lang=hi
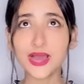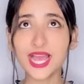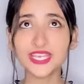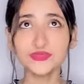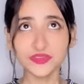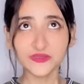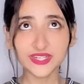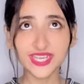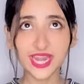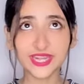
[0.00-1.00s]
मेरे भाई
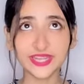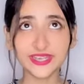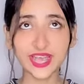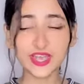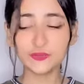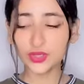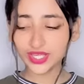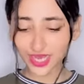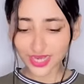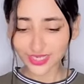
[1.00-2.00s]
की फेवरेट कैंडी क्या
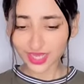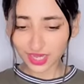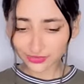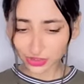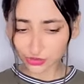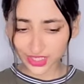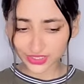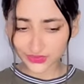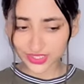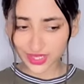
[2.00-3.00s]
है वो एक कैंडी
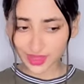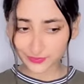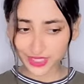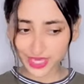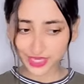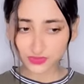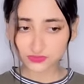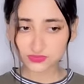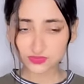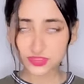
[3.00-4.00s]
खाता तो रहता है उसका
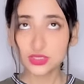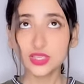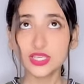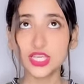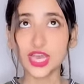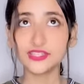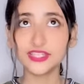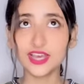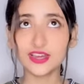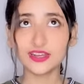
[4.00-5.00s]
नाम क्या है
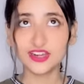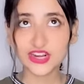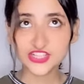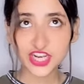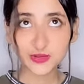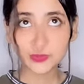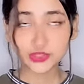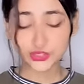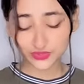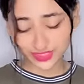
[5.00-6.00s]
याद नहीं आ रहा है घर जाके
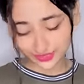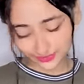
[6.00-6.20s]
पूछ लूंगी